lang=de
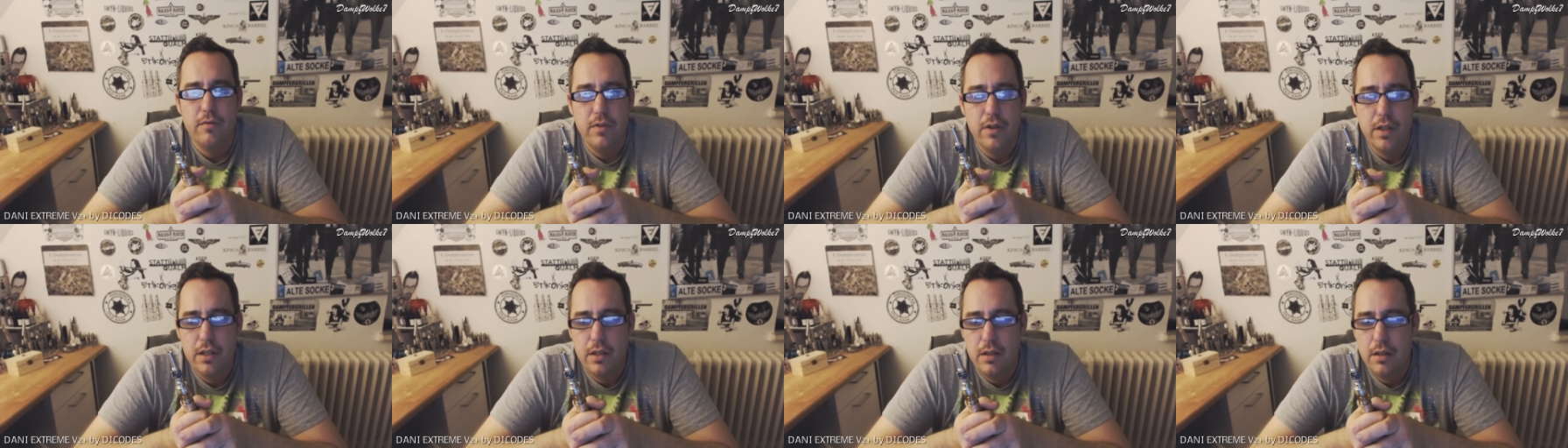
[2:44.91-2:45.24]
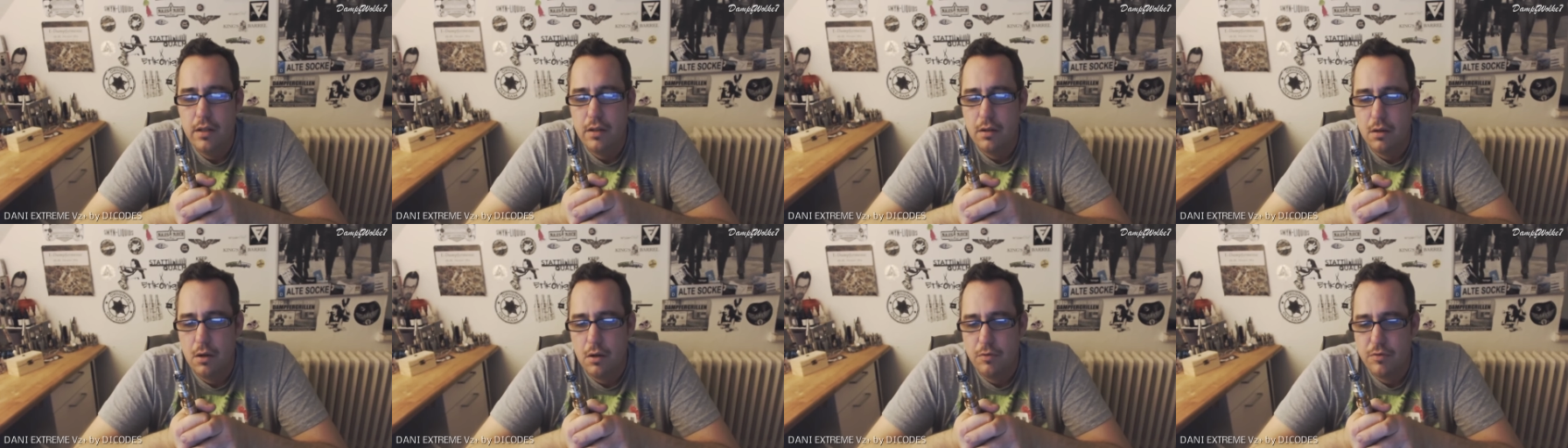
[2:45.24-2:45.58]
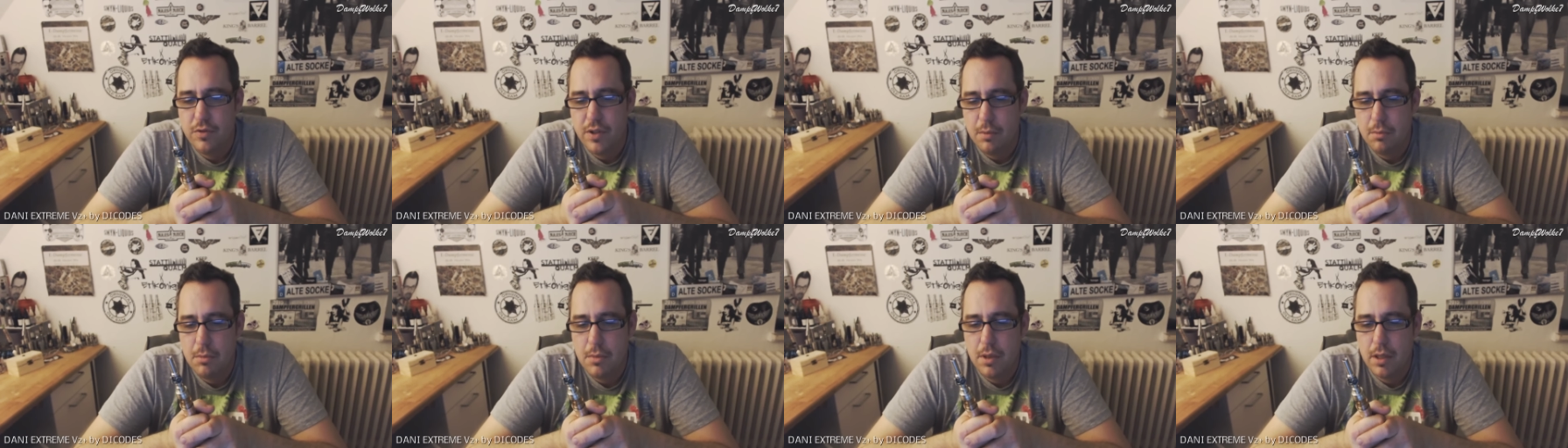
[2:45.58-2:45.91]
wie die
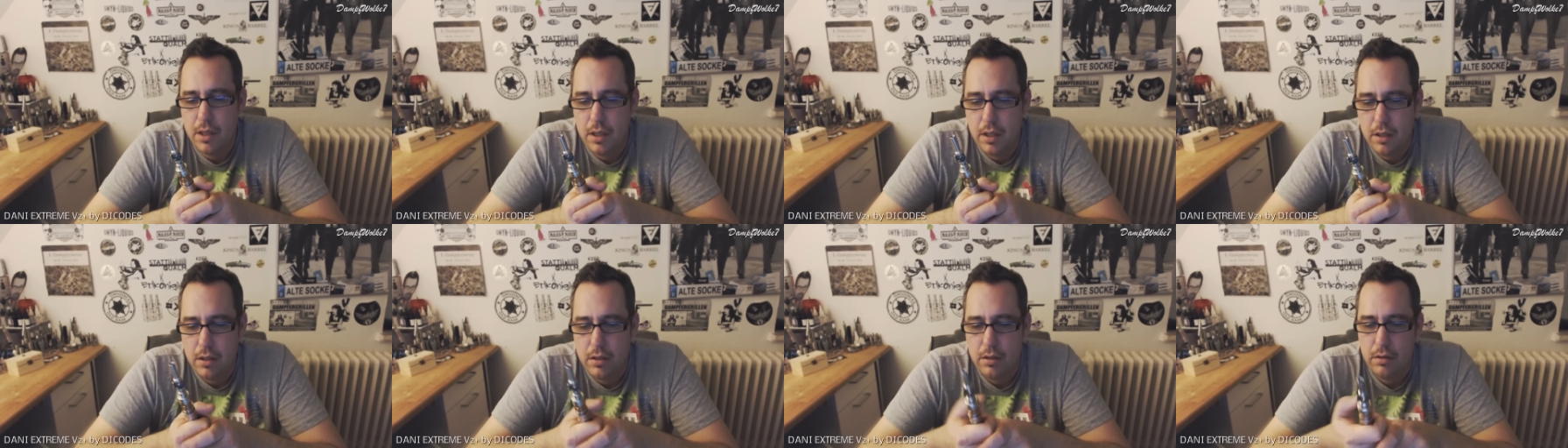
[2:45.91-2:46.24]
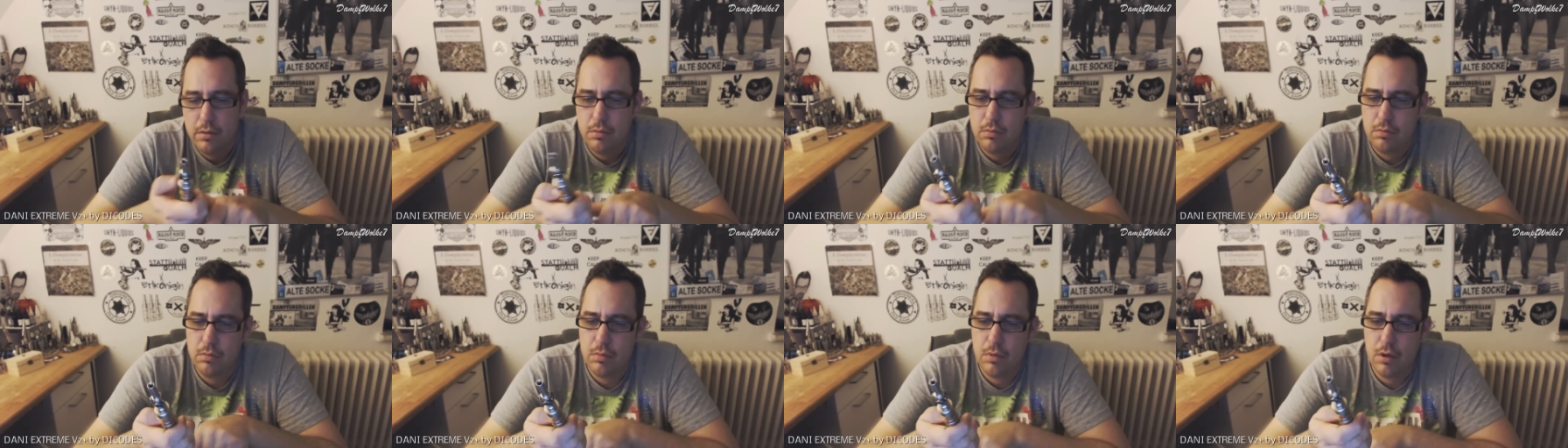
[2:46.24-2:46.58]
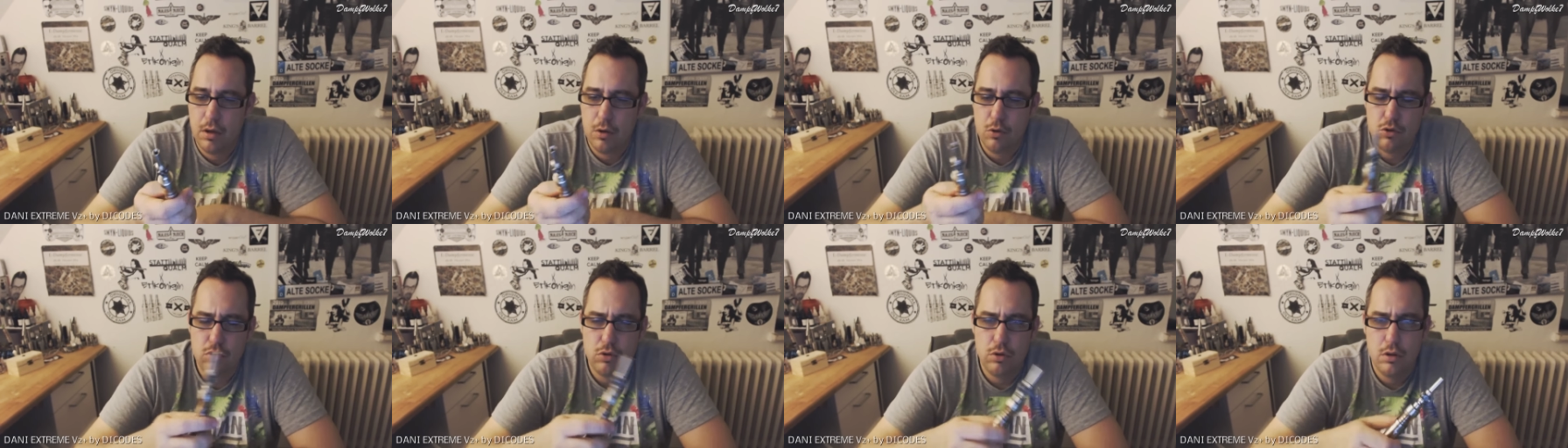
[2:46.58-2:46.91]
auf dem Gerät
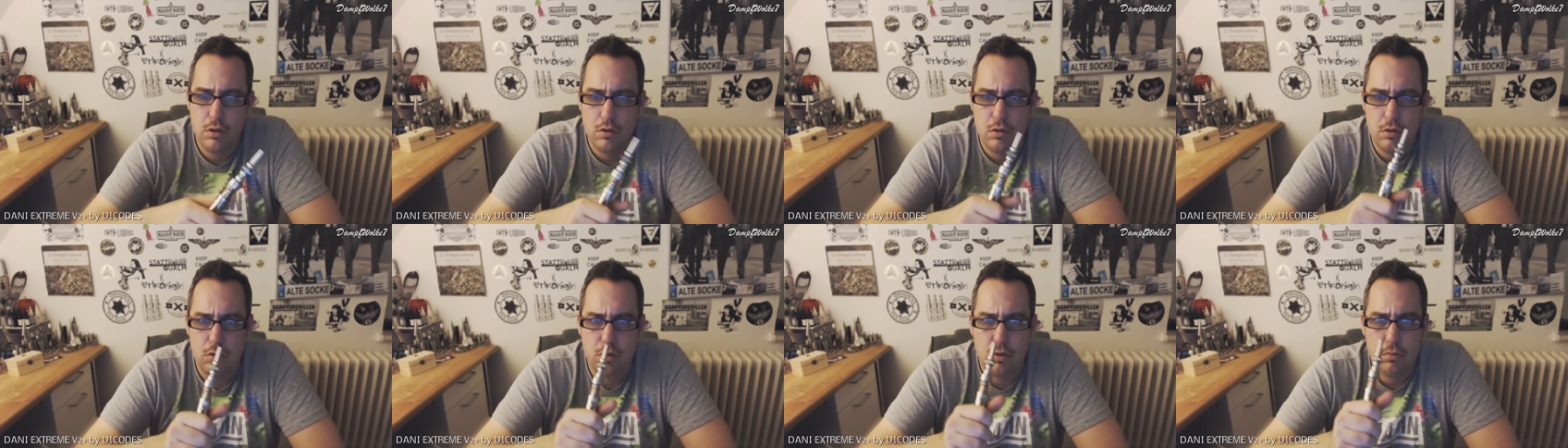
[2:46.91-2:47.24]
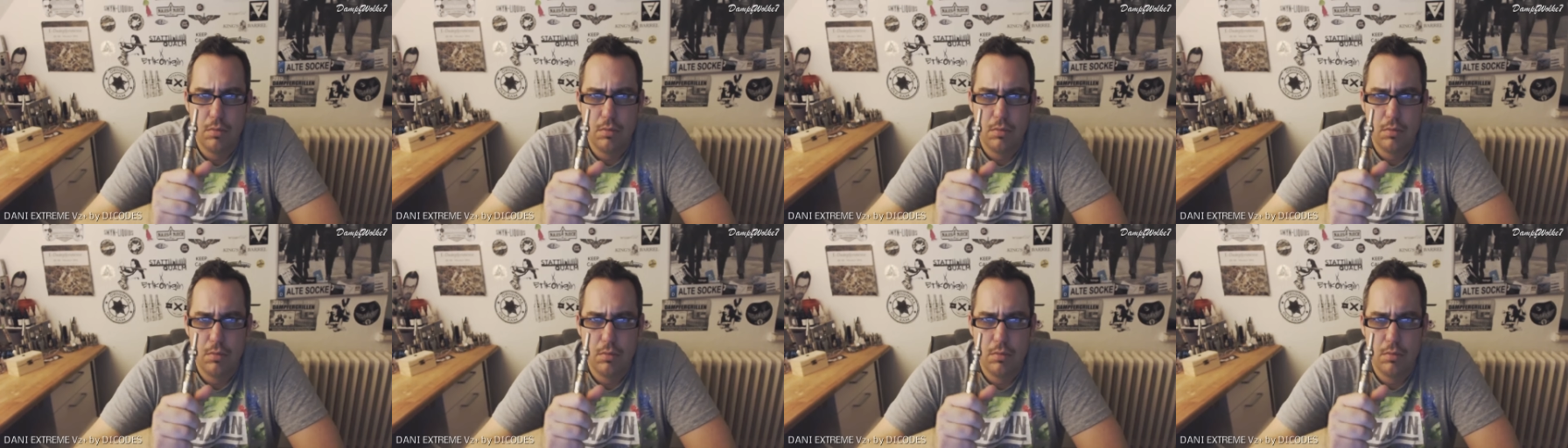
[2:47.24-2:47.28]
aussehen.